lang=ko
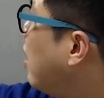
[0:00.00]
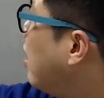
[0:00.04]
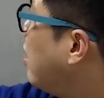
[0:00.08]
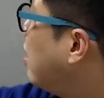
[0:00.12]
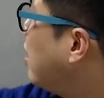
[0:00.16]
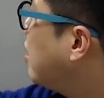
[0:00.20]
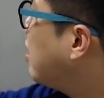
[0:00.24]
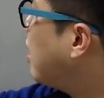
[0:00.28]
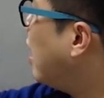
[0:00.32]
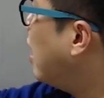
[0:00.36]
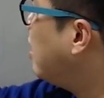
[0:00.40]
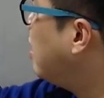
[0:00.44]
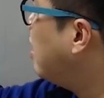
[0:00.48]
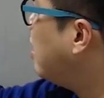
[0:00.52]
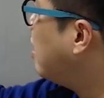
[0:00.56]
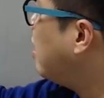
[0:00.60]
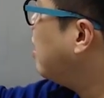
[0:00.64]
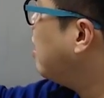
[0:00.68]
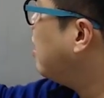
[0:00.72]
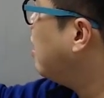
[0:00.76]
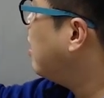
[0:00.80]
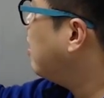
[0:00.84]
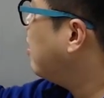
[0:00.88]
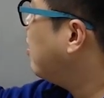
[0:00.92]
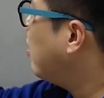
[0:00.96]
이제
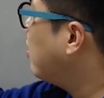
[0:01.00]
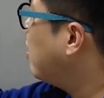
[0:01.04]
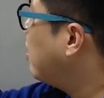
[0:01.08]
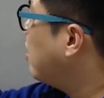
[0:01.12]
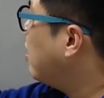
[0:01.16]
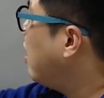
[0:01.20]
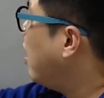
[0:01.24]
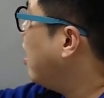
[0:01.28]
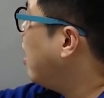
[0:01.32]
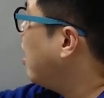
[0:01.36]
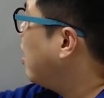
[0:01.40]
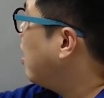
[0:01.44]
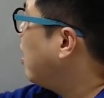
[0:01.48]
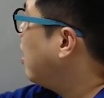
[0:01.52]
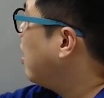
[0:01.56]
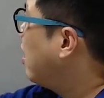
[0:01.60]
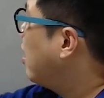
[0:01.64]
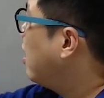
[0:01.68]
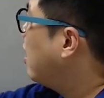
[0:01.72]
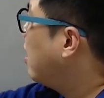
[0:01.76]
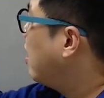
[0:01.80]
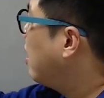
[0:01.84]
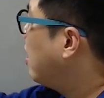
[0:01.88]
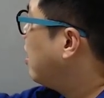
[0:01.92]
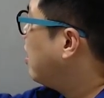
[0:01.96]
자식들이 있었는데
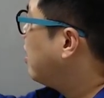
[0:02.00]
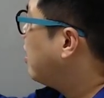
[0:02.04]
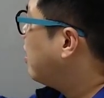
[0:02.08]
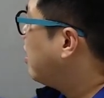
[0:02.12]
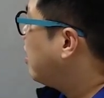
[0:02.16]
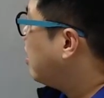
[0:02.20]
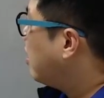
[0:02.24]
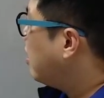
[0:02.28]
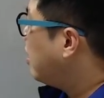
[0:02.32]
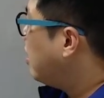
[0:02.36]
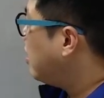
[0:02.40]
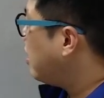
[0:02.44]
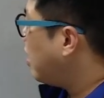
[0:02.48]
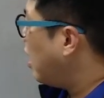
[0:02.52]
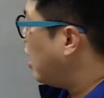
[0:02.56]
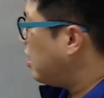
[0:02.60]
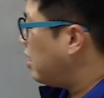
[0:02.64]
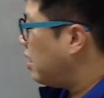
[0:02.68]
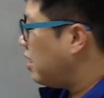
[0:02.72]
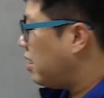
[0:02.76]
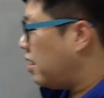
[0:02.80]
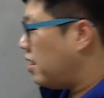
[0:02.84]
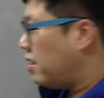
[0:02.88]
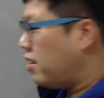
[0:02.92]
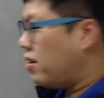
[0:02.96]
이
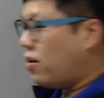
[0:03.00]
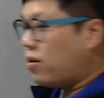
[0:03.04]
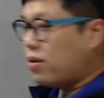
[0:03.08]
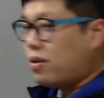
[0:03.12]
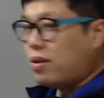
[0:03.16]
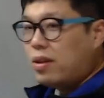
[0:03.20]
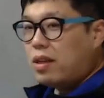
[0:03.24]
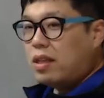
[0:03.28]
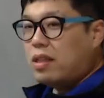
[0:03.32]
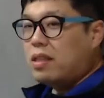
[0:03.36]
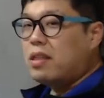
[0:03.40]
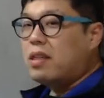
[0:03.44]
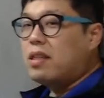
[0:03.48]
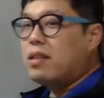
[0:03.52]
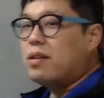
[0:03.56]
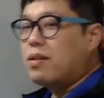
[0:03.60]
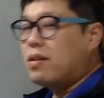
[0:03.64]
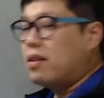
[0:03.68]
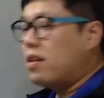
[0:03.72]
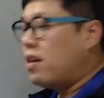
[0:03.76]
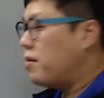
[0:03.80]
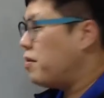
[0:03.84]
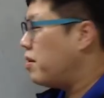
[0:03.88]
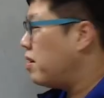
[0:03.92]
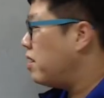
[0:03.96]
자식들은 어떤 애들이
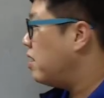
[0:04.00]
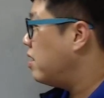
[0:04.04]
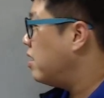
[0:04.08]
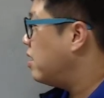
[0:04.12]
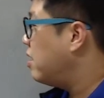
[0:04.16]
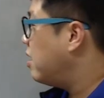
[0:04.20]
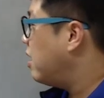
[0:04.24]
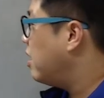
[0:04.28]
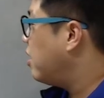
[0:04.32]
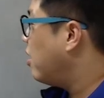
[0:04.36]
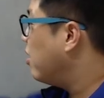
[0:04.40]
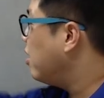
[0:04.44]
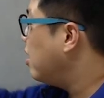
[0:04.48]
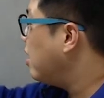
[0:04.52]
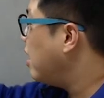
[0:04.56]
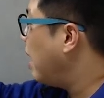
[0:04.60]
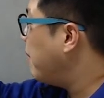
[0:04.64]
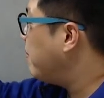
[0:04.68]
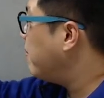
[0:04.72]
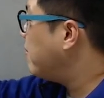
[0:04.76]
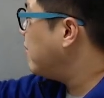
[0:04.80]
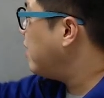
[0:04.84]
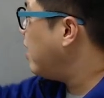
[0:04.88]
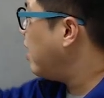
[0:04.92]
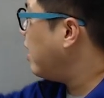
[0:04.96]
있었냐면은 이제
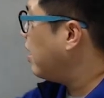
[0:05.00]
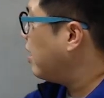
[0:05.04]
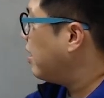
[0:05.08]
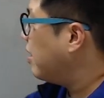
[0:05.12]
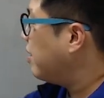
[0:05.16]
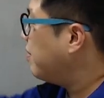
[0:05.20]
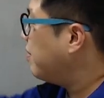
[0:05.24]
연남생